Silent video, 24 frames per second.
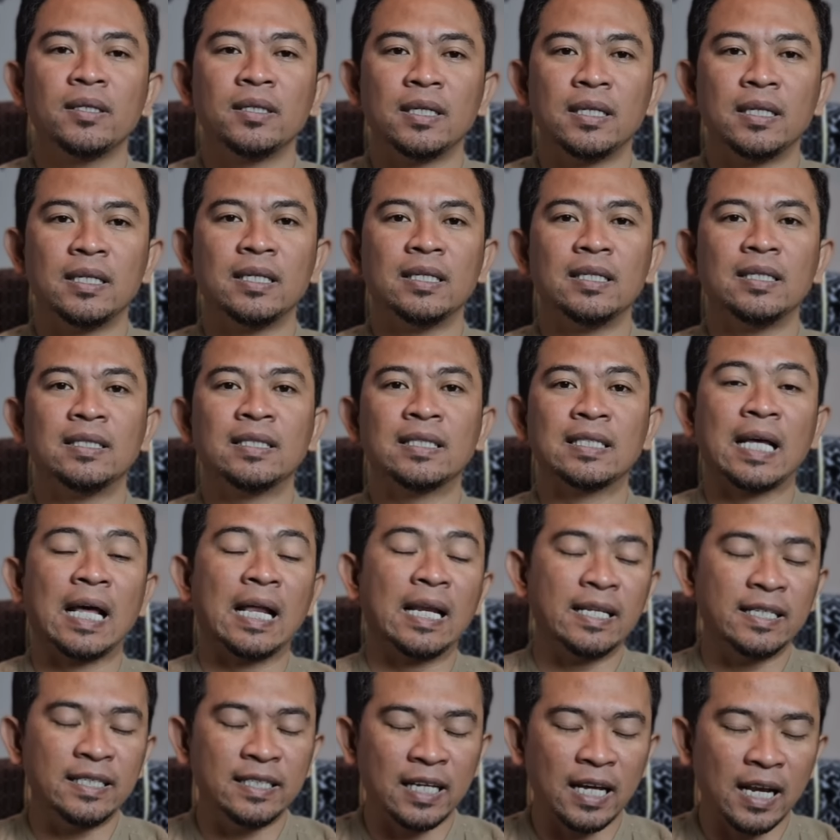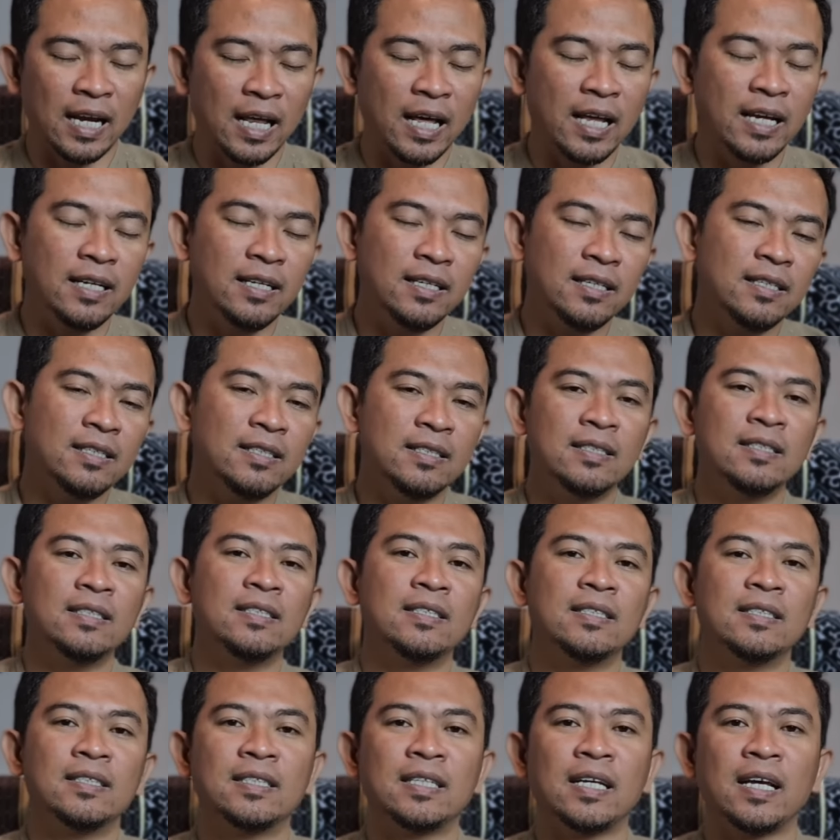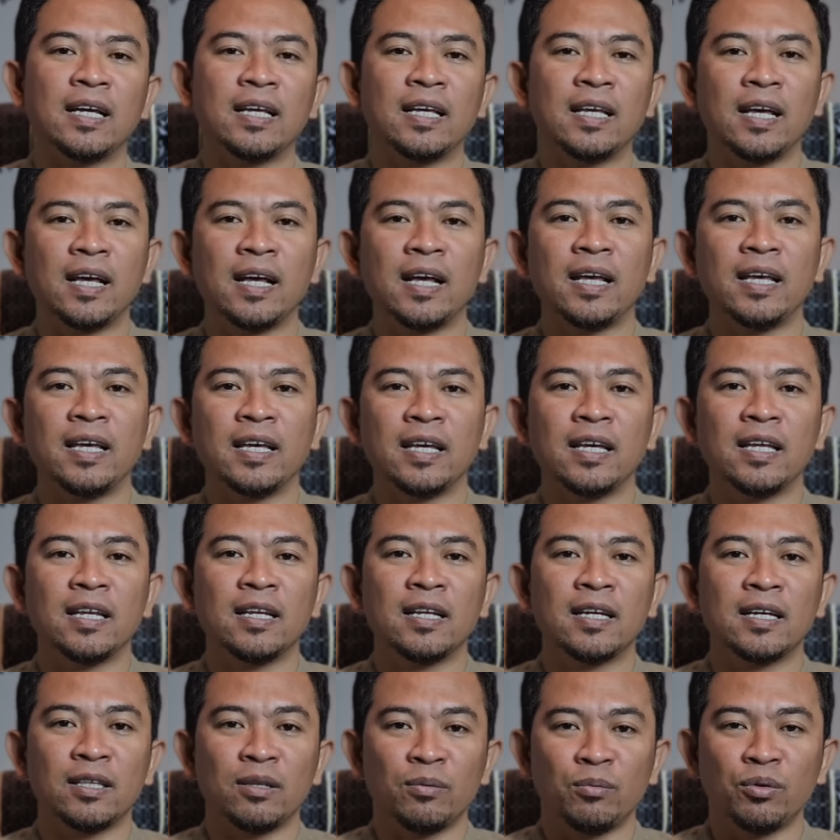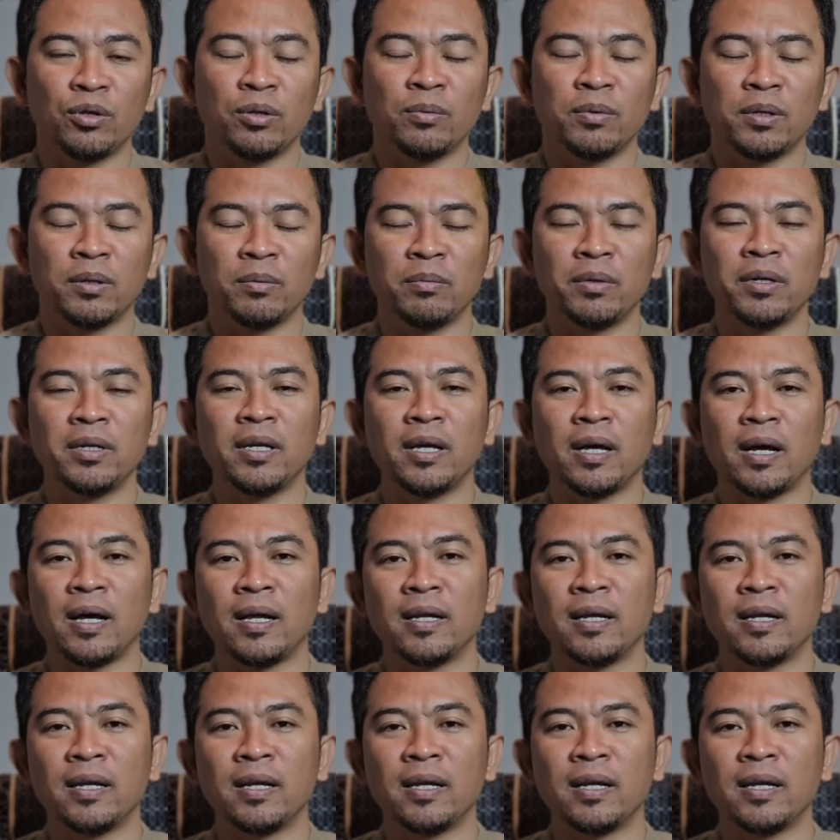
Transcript: Jadi sekali jalan saya ingin ketemu teman-teman yang